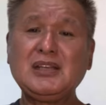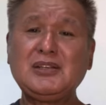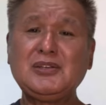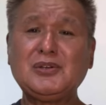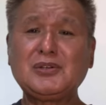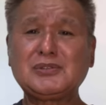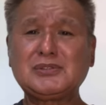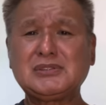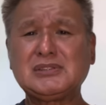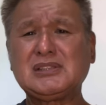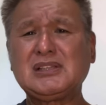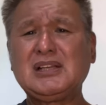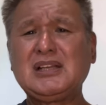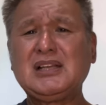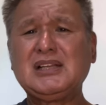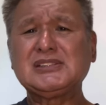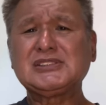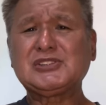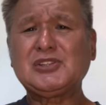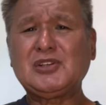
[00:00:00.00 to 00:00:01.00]
よく
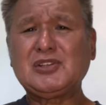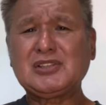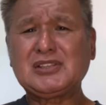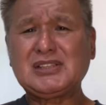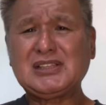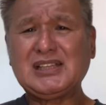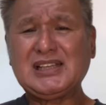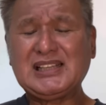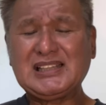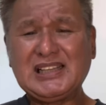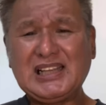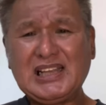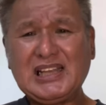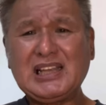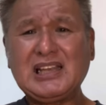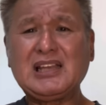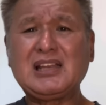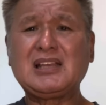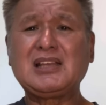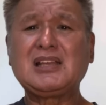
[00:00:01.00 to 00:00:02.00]
そんな
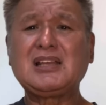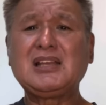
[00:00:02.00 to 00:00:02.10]
ね